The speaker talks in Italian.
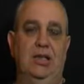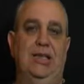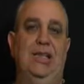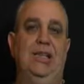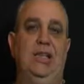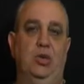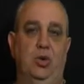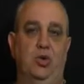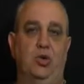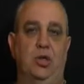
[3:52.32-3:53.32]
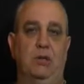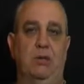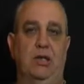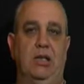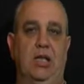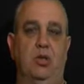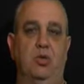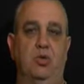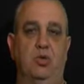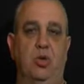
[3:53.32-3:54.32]
dignitoso rispetto all'anno
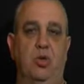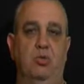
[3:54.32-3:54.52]
scorso che